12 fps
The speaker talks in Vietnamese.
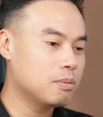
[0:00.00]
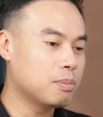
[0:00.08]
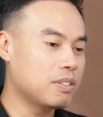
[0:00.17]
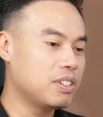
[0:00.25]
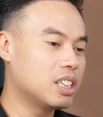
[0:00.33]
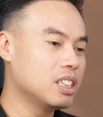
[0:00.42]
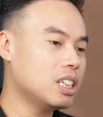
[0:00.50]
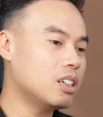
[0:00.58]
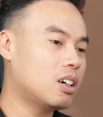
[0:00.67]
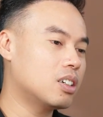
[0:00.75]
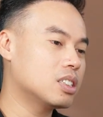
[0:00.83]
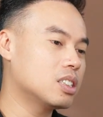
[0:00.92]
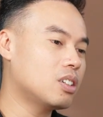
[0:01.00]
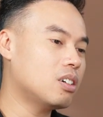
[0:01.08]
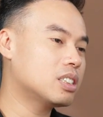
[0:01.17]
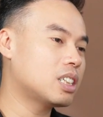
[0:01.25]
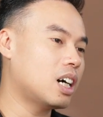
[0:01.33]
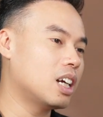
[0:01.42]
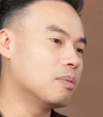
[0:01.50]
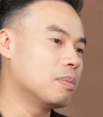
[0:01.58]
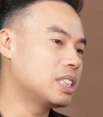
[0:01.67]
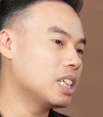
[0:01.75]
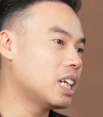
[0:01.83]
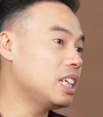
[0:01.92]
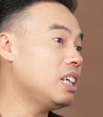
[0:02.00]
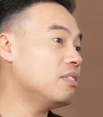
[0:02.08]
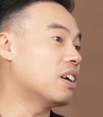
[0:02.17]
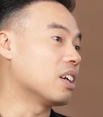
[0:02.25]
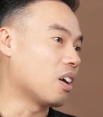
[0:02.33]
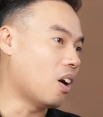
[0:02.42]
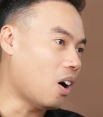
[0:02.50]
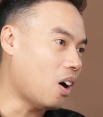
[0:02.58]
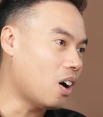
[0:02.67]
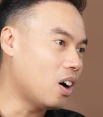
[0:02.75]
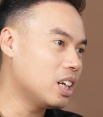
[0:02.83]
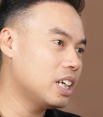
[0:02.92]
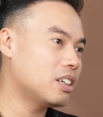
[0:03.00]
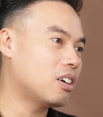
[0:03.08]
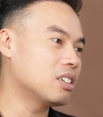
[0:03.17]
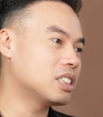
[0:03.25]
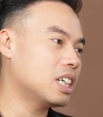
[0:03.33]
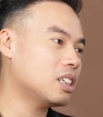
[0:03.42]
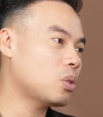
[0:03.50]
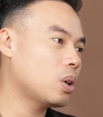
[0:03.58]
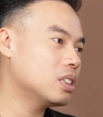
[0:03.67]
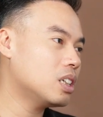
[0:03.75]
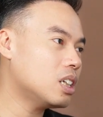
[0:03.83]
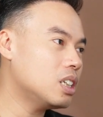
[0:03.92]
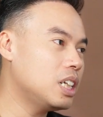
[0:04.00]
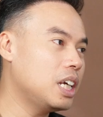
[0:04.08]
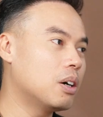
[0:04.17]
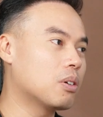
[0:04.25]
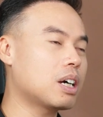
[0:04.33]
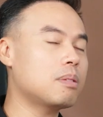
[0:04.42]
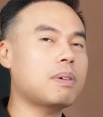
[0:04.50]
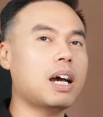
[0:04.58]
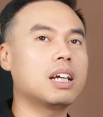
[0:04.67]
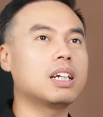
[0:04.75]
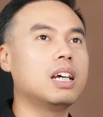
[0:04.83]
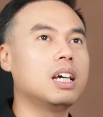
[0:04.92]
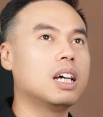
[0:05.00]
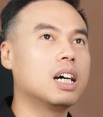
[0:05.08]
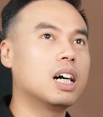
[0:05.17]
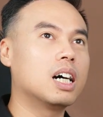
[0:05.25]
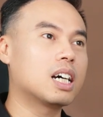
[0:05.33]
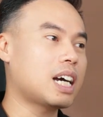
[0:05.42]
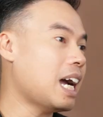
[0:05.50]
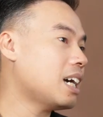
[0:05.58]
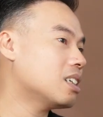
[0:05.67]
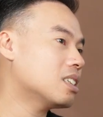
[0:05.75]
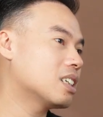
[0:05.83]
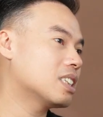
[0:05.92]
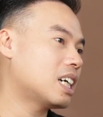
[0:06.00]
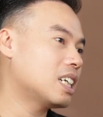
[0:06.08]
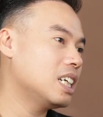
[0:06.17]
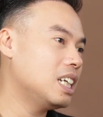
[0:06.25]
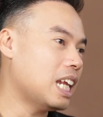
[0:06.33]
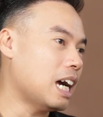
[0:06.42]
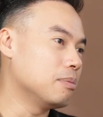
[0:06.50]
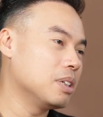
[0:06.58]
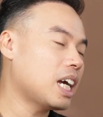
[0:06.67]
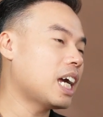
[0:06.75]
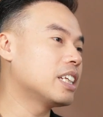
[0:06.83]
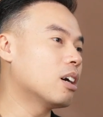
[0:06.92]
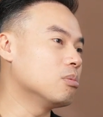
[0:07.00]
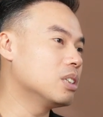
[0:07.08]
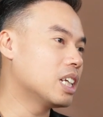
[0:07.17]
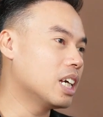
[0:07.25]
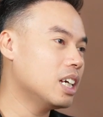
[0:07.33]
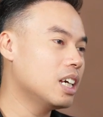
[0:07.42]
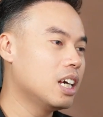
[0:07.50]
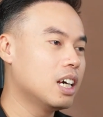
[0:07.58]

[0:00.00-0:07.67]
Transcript: bởi vì thứ nhất họ lo sợ là mình sẽ lấy thị phần của họ nên họ sẽ thuê rất nhiều các bạn uh, khác người ta đi làm những hành động như thế